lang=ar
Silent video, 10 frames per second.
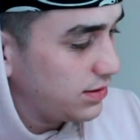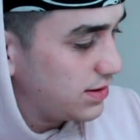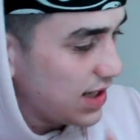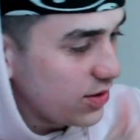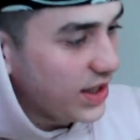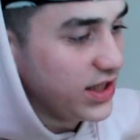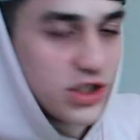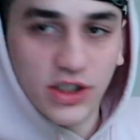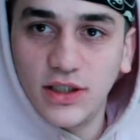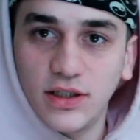نساوي عليه
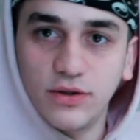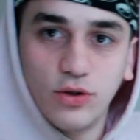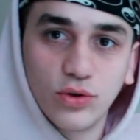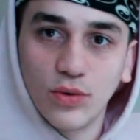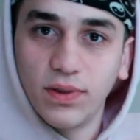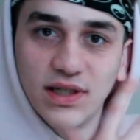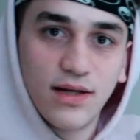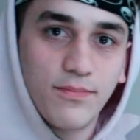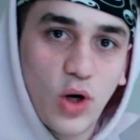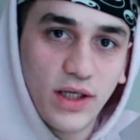شيء نحطه
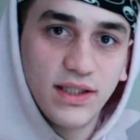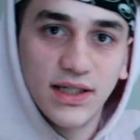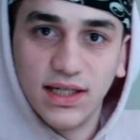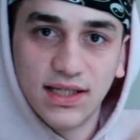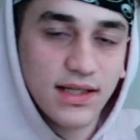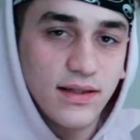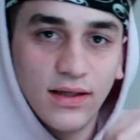بمكان معين كذا